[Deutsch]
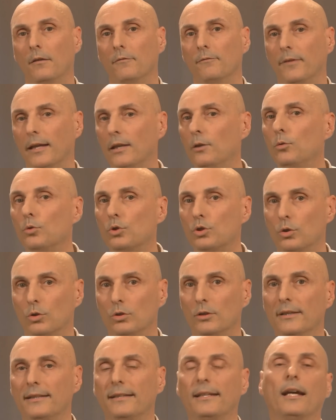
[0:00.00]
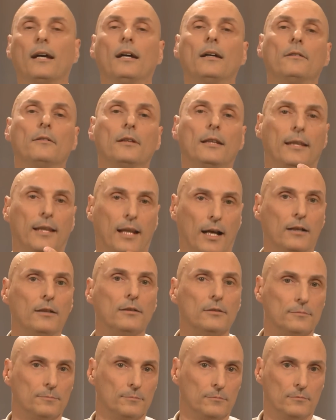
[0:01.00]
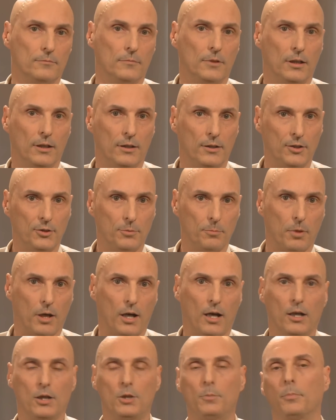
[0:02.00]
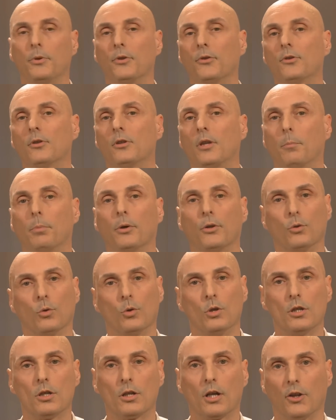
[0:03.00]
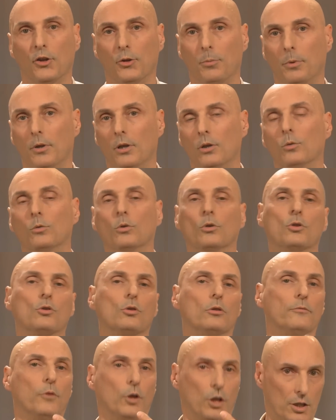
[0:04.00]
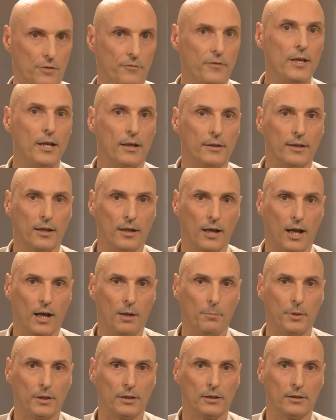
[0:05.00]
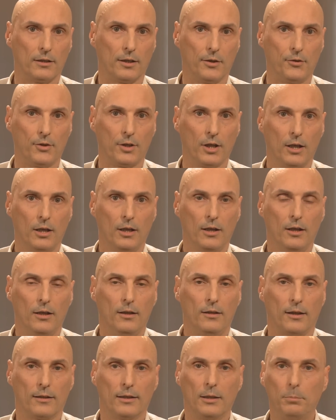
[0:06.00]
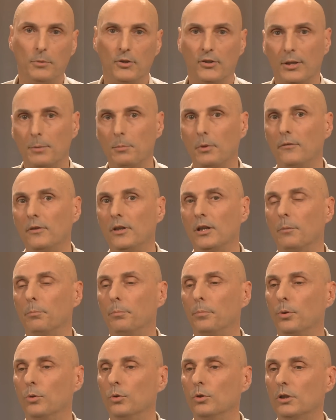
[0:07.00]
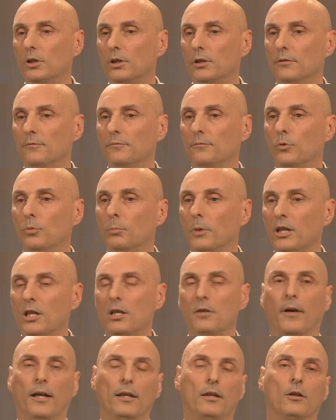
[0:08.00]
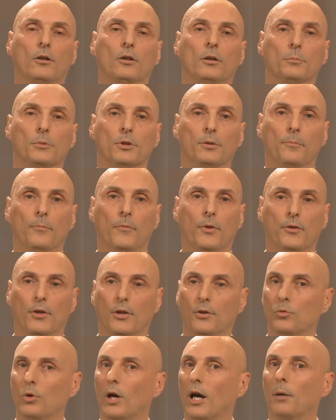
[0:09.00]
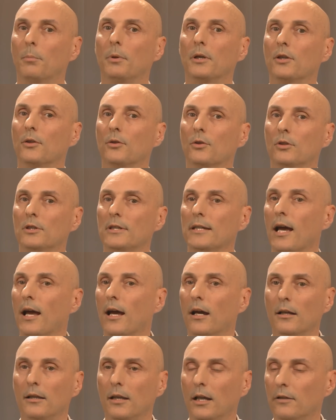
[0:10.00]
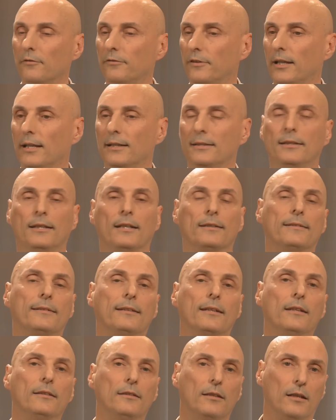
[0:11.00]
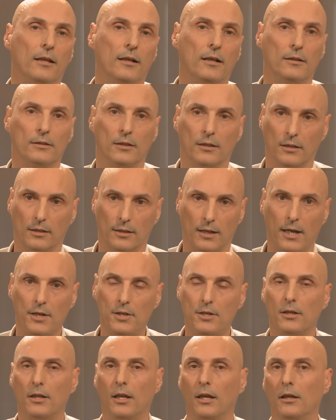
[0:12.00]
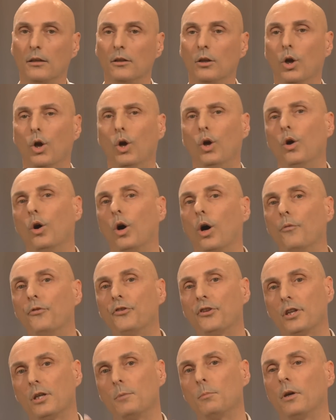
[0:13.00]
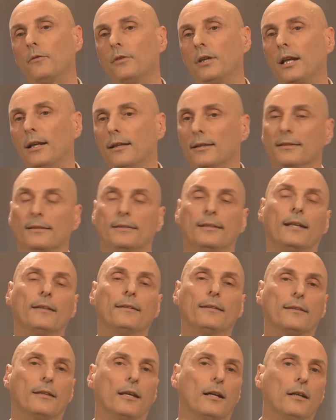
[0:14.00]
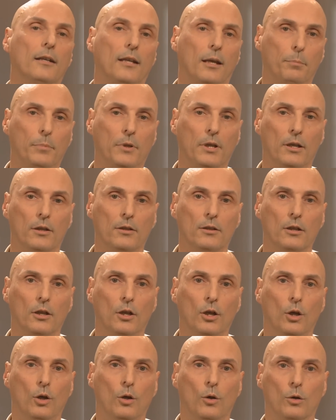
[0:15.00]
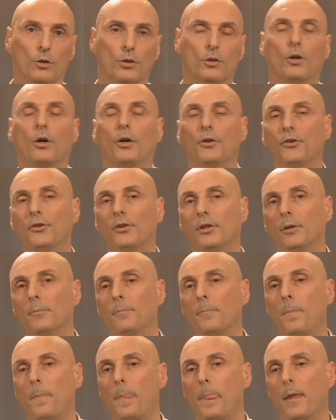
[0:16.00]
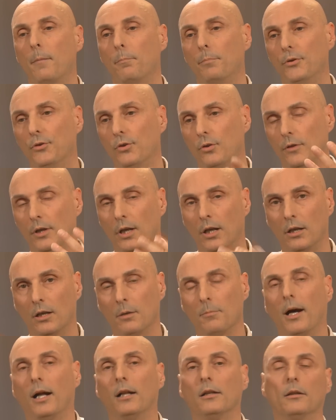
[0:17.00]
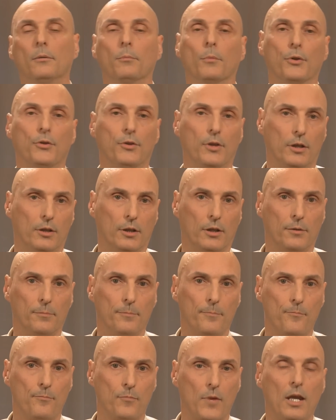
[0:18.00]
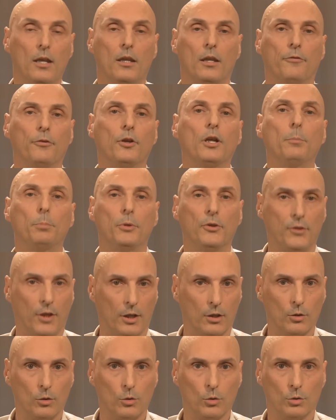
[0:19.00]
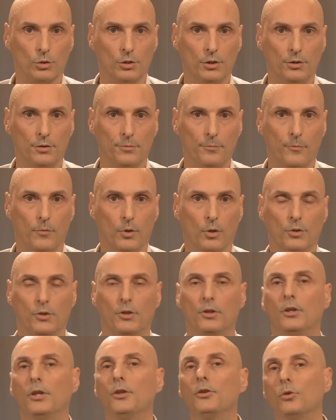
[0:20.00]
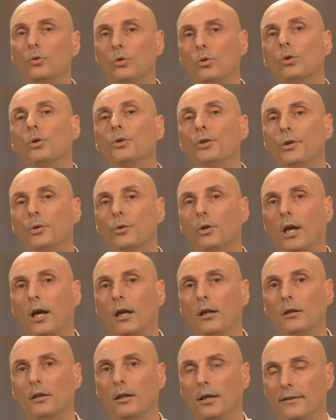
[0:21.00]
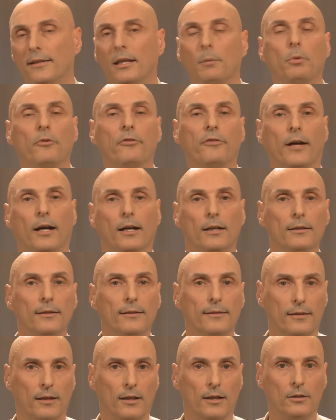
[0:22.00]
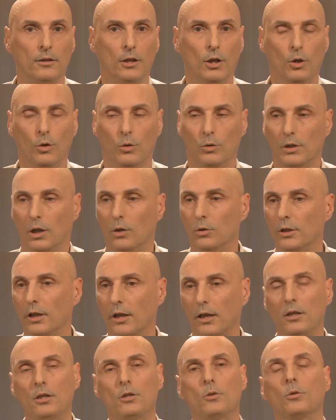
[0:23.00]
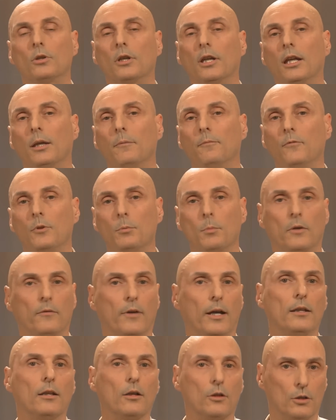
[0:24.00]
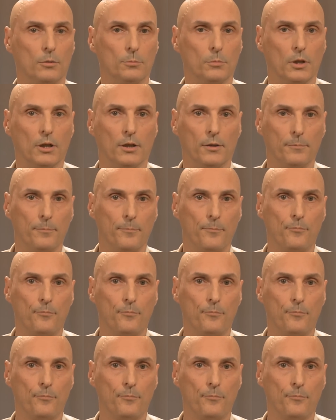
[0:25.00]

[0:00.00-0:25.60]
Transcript: wenn du schon sehr lange in diesem Bereich bist, der Persönlichkeitsbildung und schon wirklich viel an dir gearbeitet hast, dann gibt es immer wieder Punkte, wo man nicht weiterkommt. Das heißt, du arbeitest jahrelang, vielleicht jahrzehntelang an den gleichen Dingen, hoffst immer wieder, dass es jetzt geklappt hat und trotzdem bist du wieder in dem alten Muster drin. Dafür gibt es einen Grund und diesen Grund zu kennen kann sehr befreiend sein und auch eine Richtung geben, wie man weiterkommen kann.